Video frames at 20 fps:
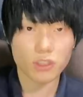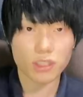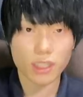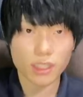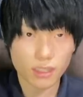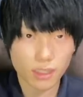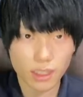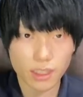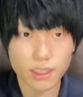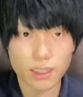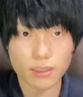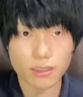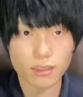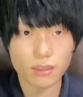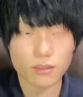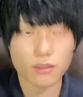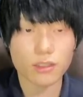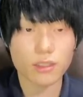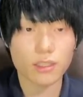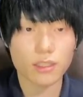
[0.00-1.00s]
てってい
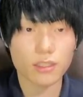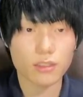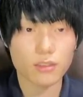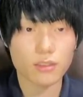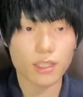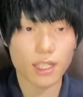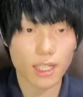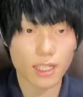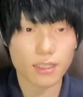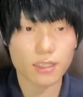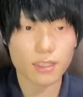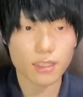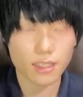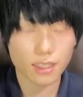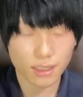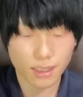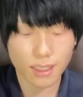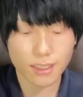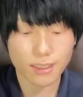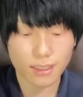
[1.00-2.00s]
るっていう感
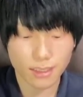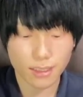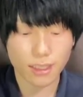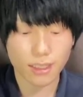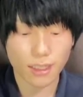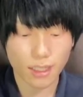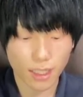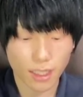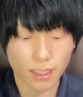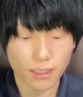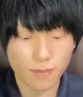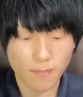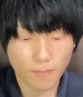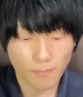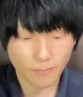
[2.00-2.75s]
じですね。はい。